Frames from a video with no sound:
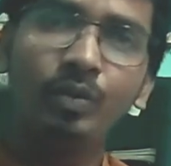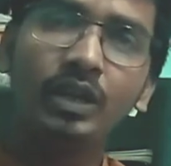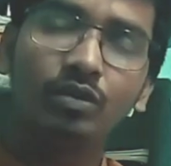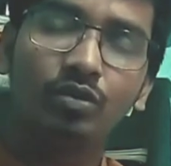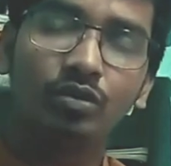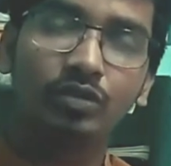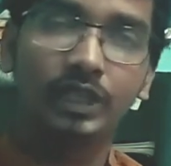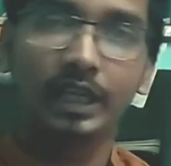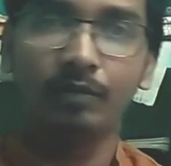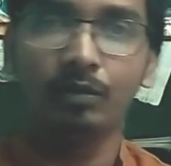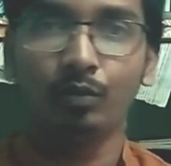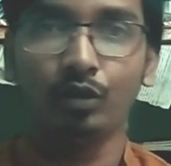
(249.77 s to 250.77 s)
কর্মীরা তো কোনো সেই
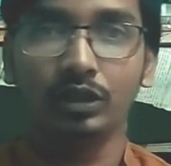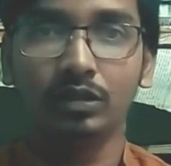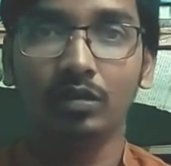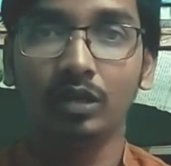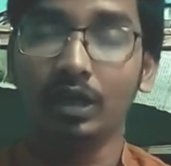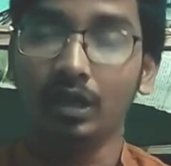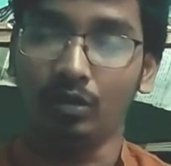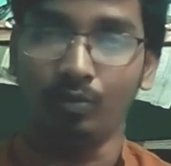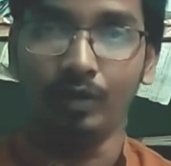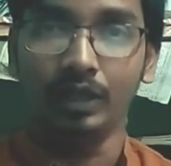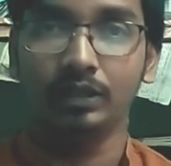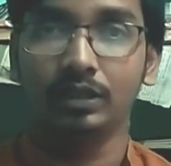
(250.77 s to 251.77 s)
টাইমে পদে ছিল না
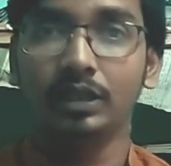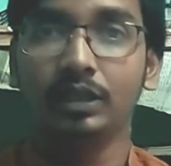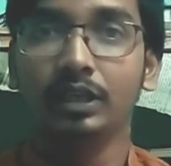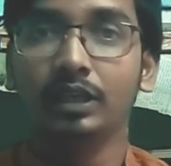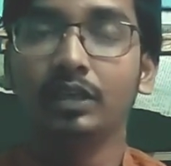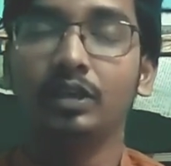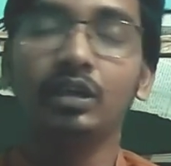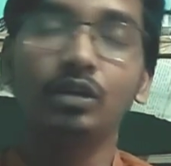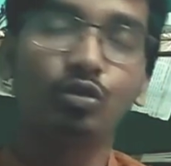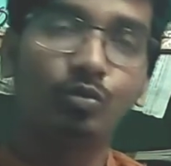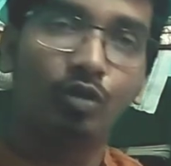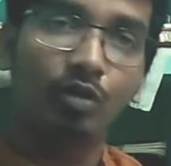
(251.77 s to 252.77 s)
অবভিয়াসলি
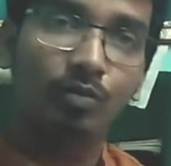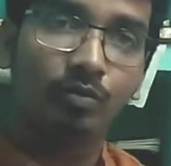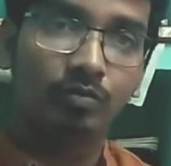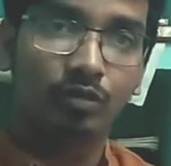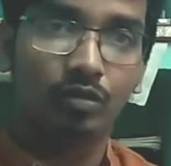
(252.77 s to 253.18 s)
খুব কম